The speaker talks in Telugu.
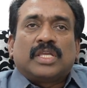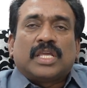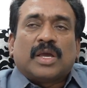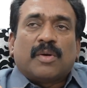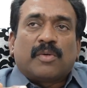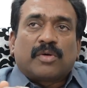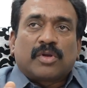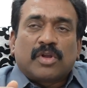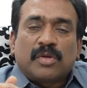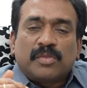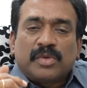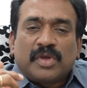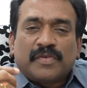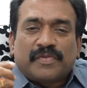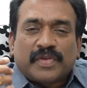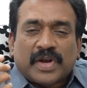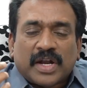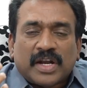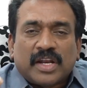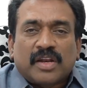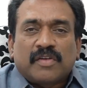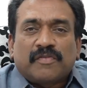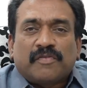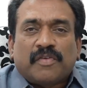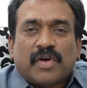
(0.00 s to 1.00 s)
ఎవరో మీ
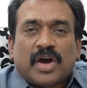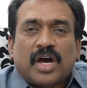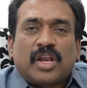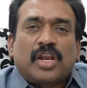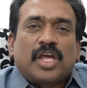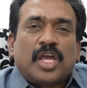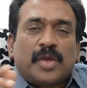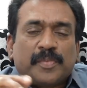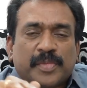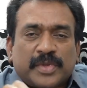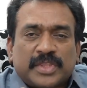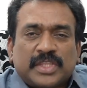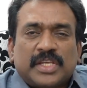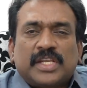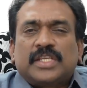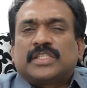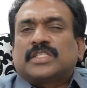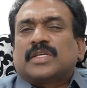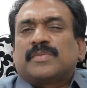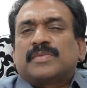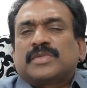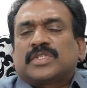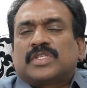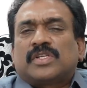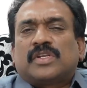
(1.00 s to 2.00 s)
ఫ్రెండ్ ఫాలో అయిపోతే ఈ
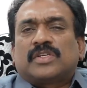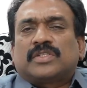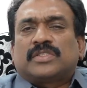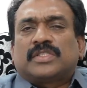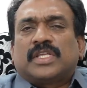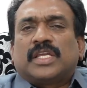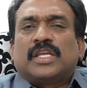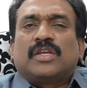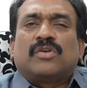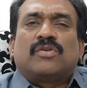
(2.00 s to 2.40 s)
సమస్యలు వస్తాయి